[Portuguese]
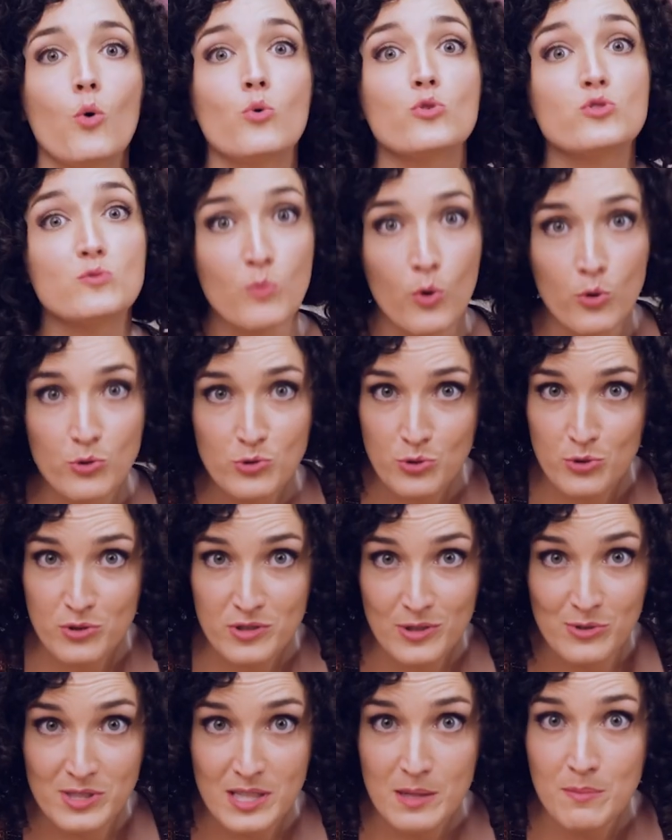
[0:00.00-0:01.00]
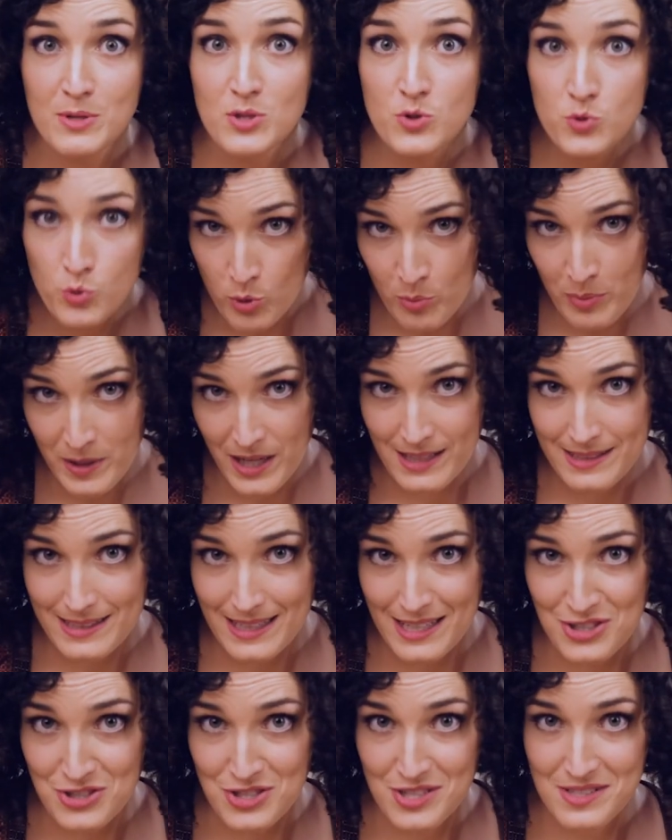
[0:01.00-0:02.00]
Os monstros são sempre
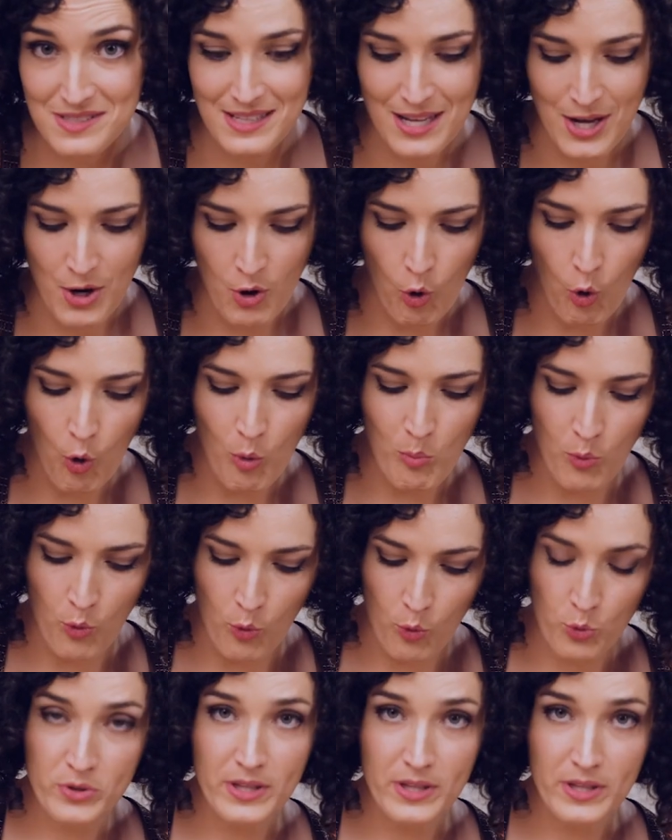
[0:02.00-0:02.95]
surpreendentes, como o